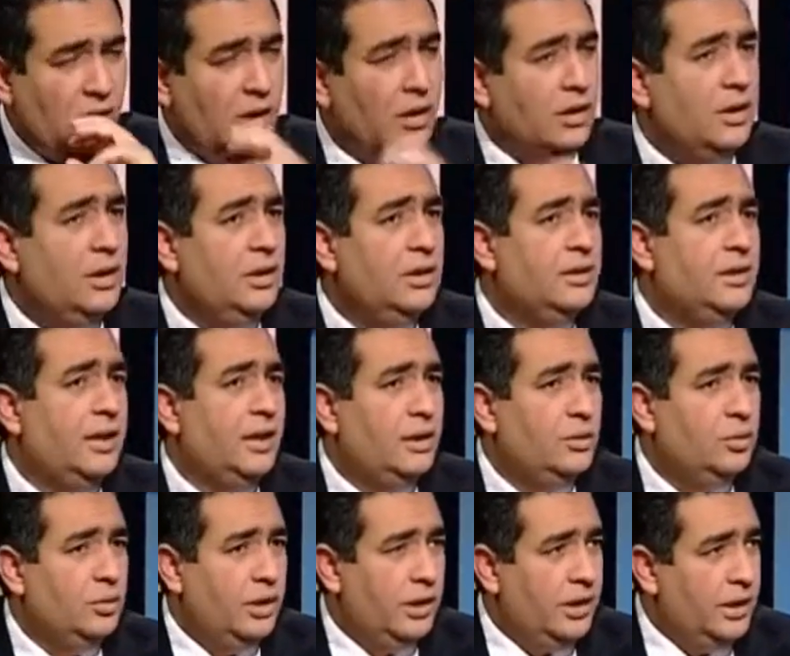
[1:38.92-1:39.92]
اقل
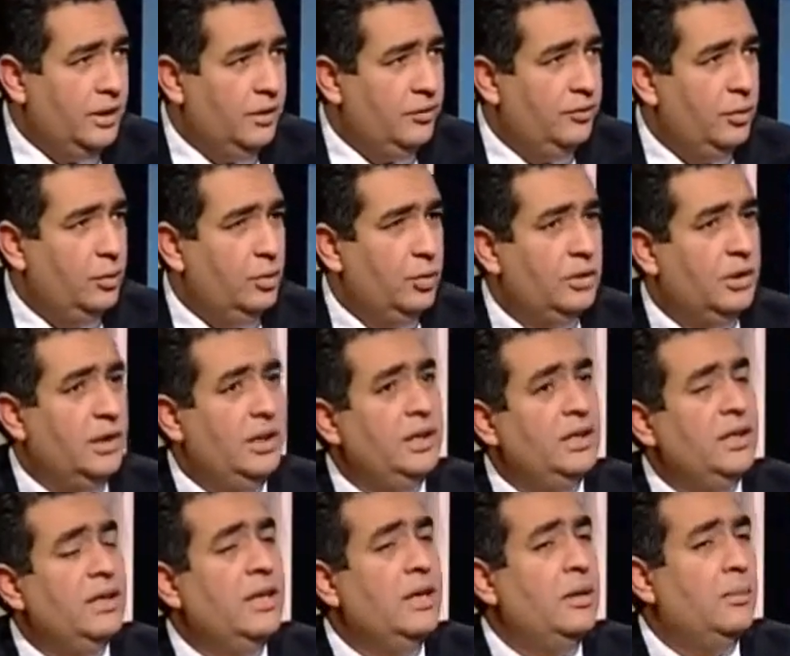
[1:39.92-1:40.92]
الاتحاد ودخلنا في موضوع
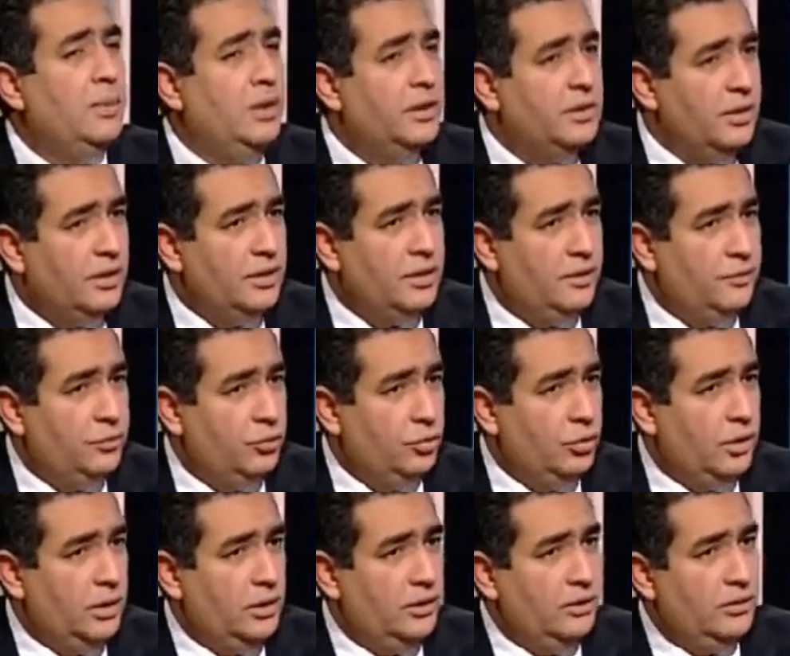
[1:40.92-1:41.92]
تاني بلاتر نفسه
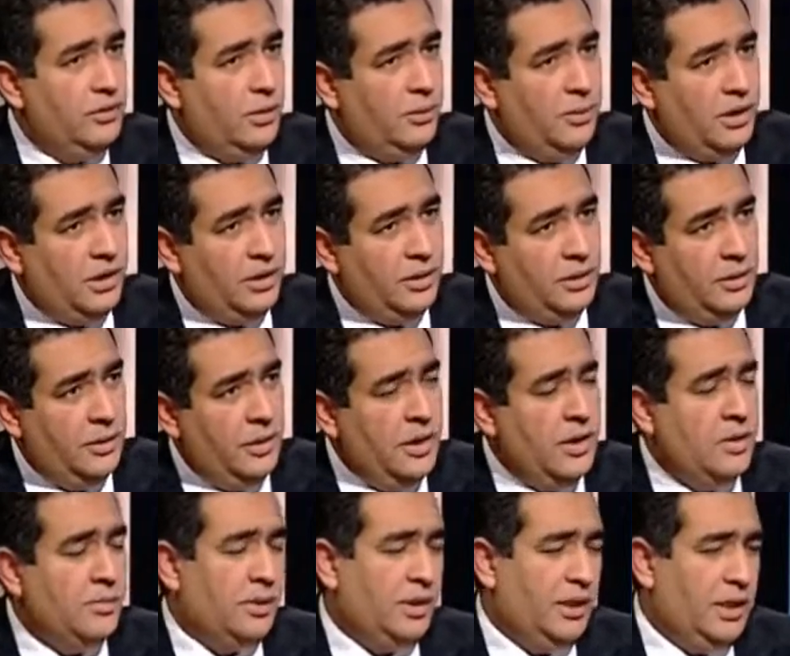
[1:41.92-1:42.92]
كان صباحا
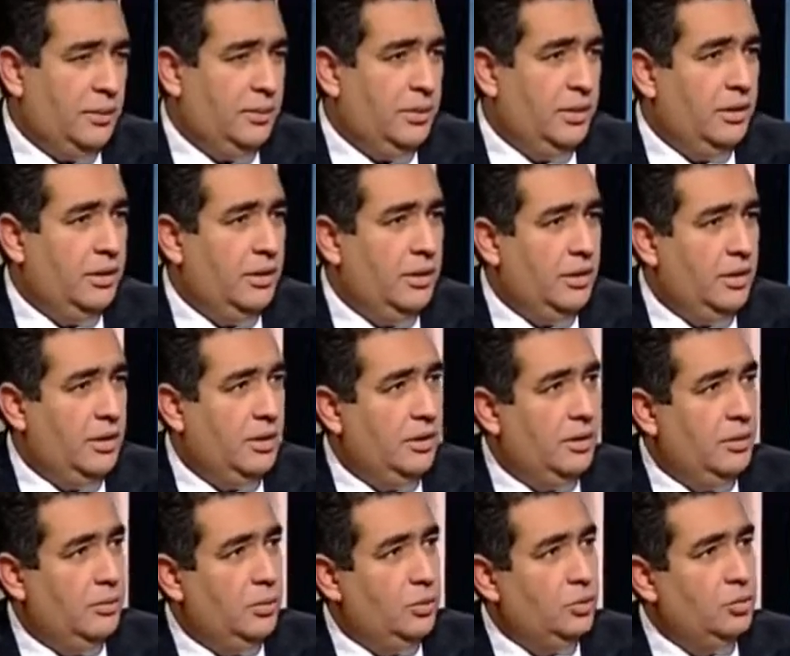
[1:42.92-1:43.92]
كان قبل
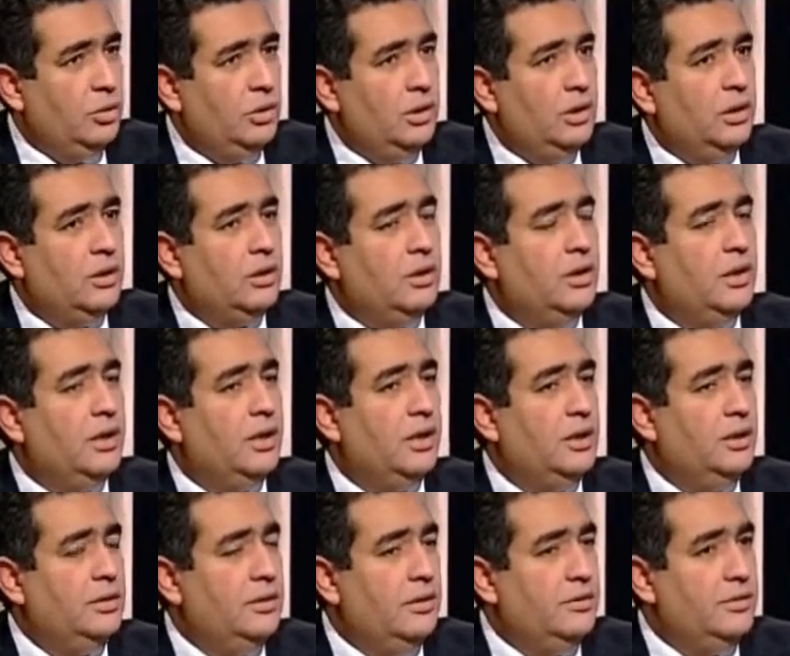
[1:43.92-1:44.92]
الموضوع الاقاله
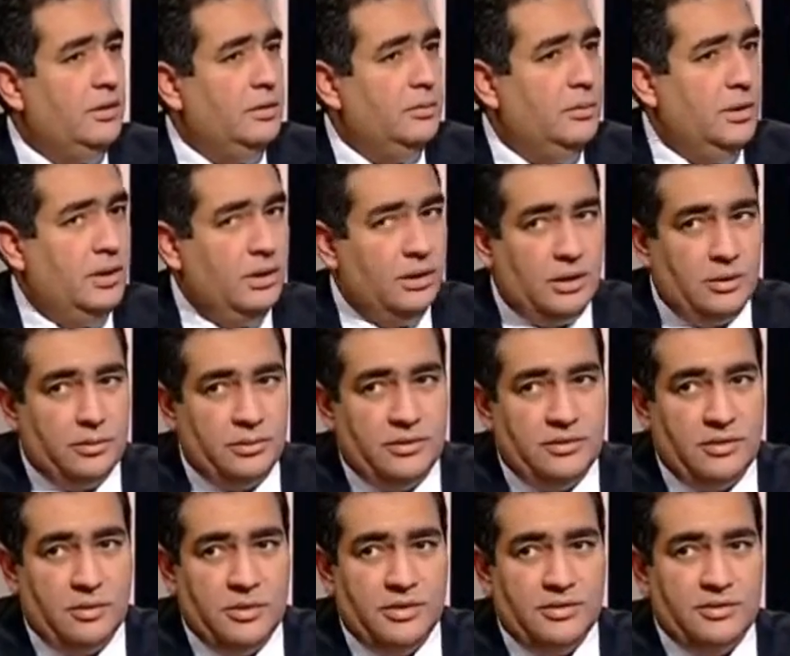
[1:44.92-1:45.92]
كان اتصل بالكابتن
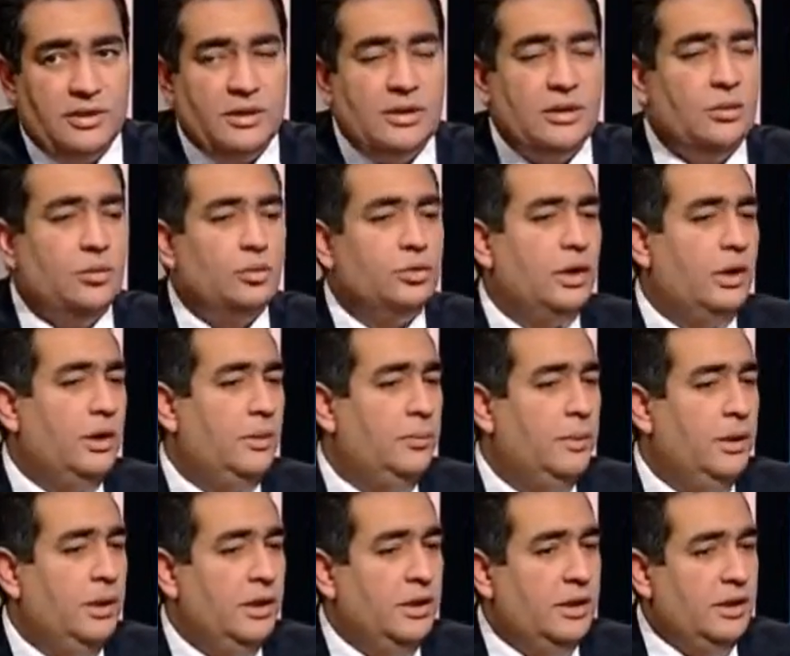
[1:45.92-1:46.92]
سمير زاهر وطلب
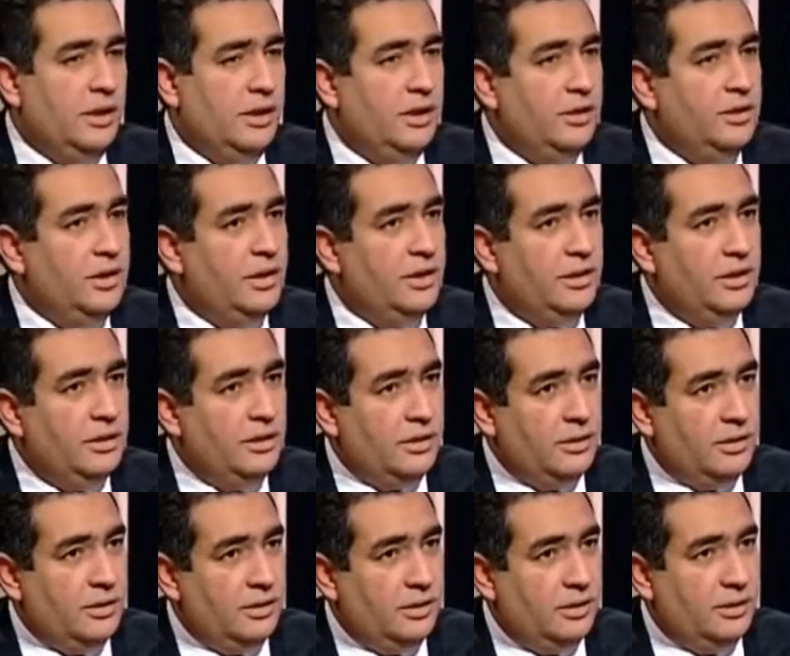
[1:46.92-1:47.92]
تقرير
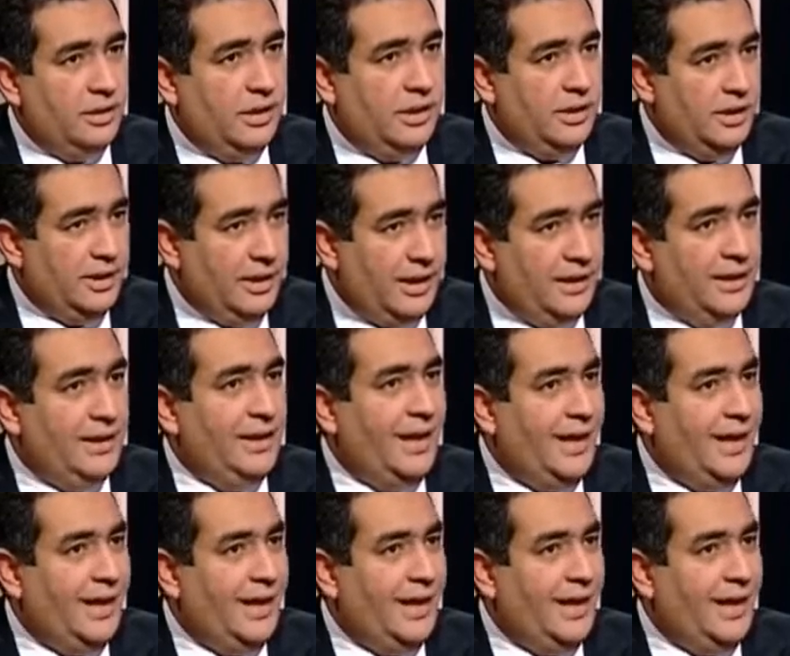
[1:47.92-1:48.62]
آه، تقرير عن